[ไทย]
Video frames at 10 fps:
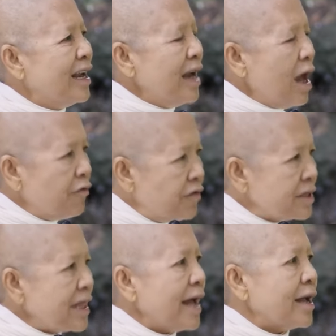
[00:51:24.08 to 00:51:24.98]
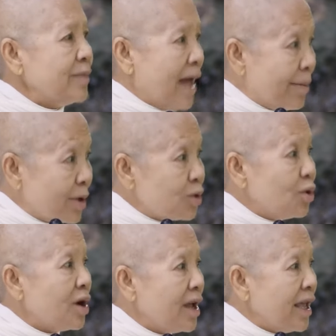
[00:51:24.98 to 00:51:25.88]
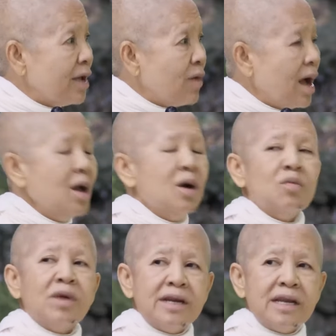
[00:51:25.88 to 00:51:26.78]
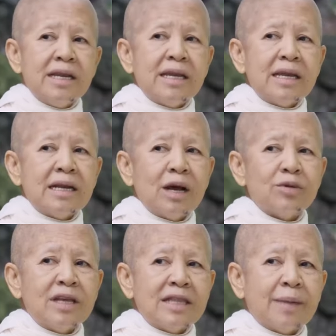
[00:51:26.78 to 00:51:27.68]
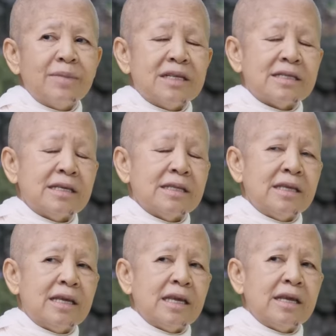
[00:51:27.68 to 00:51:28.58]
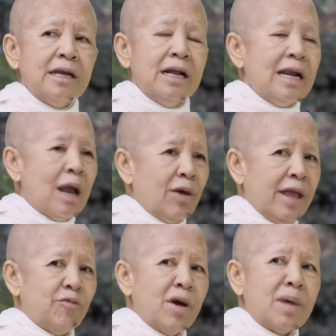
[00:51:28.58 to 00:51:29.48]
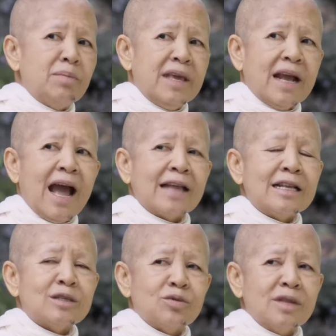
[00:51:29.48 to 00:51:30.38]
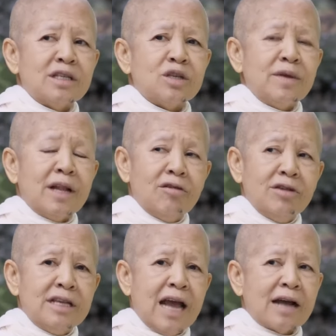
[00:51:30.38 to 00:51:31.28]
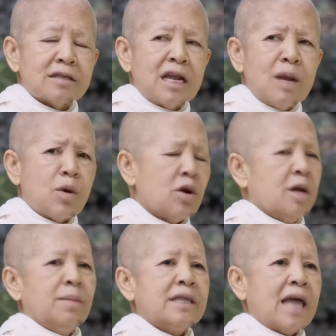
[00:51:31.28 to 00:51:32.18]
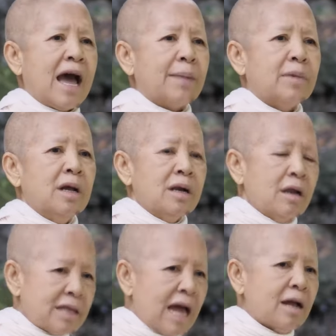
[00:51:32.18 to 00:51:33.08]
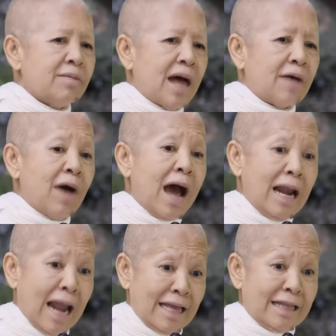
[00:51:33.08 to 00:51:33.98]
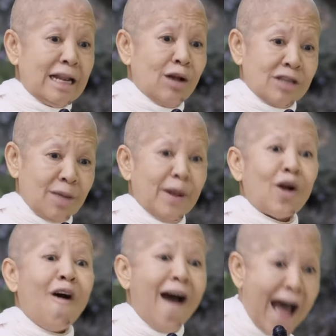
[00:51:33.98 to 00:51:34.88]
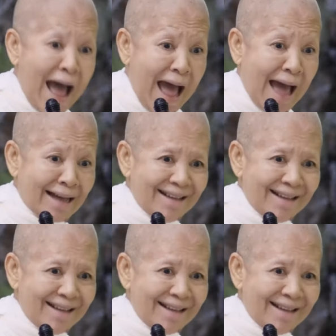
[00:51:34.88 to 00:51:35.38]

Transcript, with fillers: เราฝึกตั้งคำถามกับตัวเราเองว่าวันนี้เราได้ทำในสิ่งที่เราเห็นว่ามันมีค่าที่สุดในชีวิตแล้วหรือยังถ้าเราบอกเรายังไม่ทำเราตั้งคำถามว่าอะไรที่เราใช้เป็นข้ออ้าง